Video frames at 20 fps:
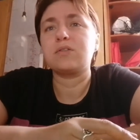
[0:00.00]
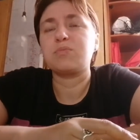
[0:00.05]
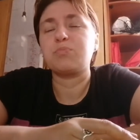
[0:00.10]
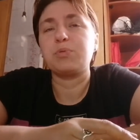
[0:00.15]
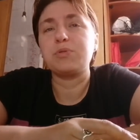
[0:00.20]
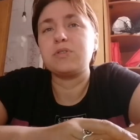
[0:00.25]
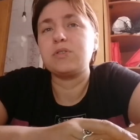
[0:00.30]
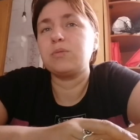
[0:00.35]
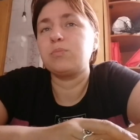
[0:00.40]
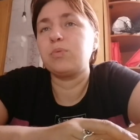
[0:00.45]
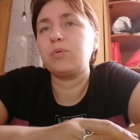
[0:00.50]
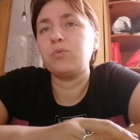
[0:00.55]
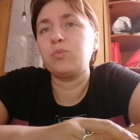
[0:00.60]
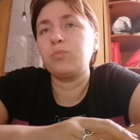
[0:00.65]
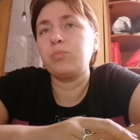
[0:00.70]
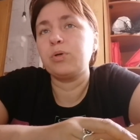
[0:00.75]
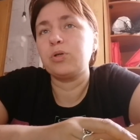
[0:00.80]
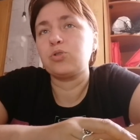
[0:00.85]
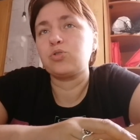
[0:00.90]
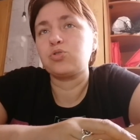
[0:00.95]
Спасибо
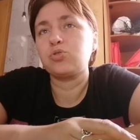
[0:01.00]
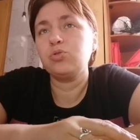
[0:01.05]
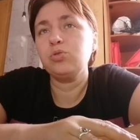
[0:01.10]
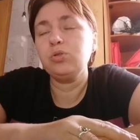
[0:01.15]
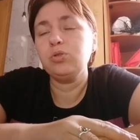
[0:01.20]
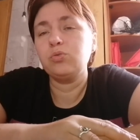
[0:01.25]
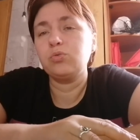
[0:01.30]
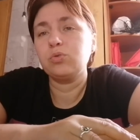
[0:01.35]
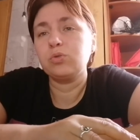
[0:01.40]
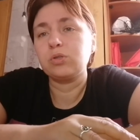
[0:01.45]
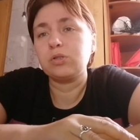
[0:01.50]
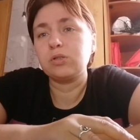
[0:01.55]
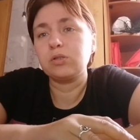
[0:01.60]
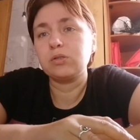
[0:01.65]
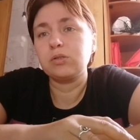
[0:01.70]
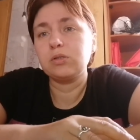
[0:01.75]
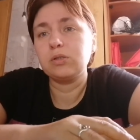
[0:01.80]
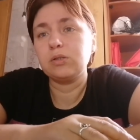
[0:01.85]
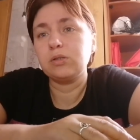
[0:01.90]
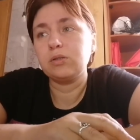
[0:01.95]
ему большое. Он
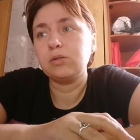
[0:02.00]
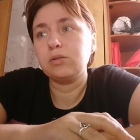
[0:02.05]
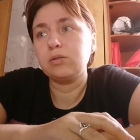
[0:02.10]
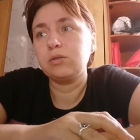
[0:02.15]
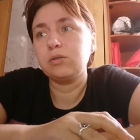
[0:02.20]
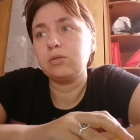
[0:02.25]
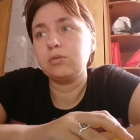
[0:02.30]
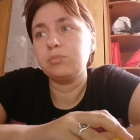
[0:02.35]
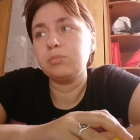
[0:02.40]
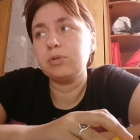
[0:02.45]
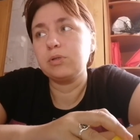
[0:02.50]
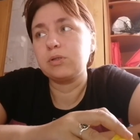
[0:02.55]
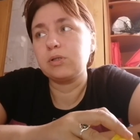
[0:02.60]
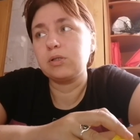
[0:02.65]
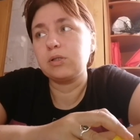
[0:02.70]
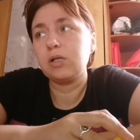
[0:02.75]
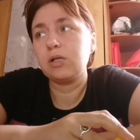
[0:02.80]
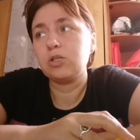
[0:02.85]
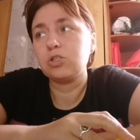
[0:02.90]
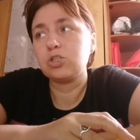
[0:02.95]
тогда, мы
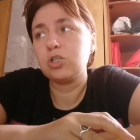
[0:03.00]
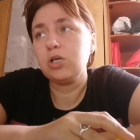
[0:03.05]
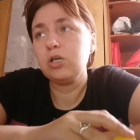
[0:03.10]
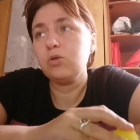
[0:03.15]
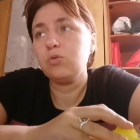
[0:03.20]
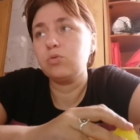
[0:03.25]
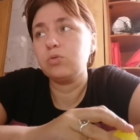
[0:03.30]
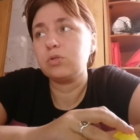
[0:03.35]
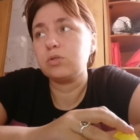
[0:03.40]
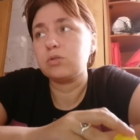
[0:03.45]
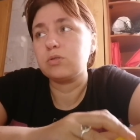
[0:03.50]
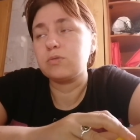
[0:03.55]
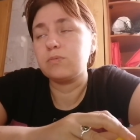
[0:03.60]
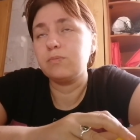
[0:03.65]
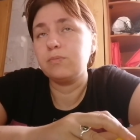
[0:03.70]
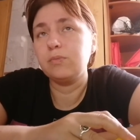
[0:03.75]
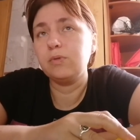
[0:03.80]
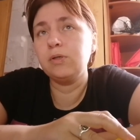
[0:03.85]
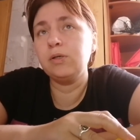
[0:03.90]
когда лежали, он...